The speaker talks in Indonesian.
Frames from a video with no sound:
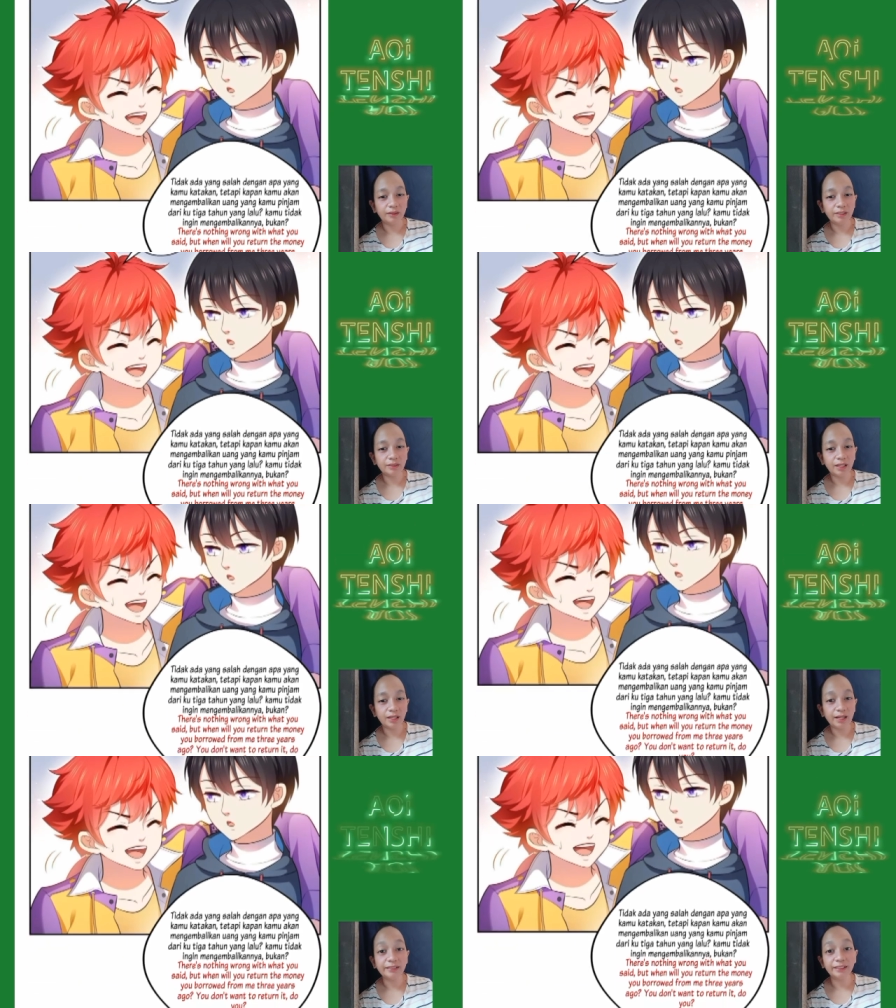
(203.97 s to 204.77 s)
dia
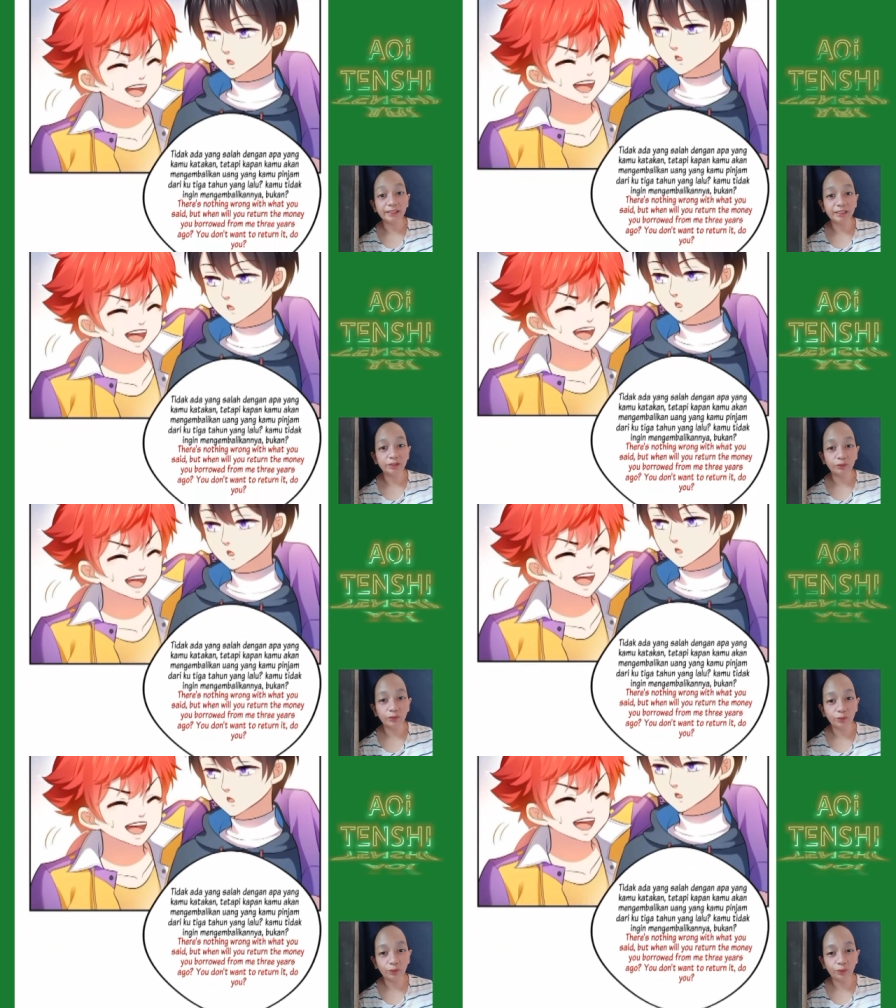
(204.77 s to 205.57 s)
telah lancang
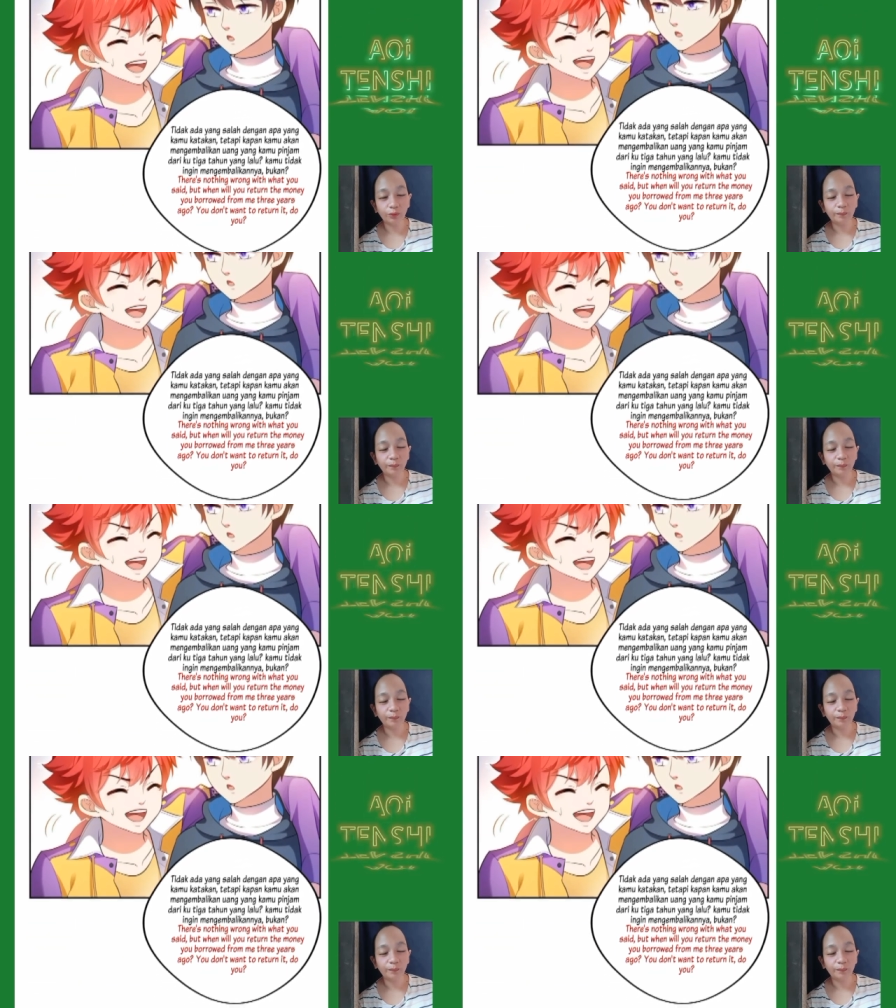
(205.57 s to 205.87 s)
gitu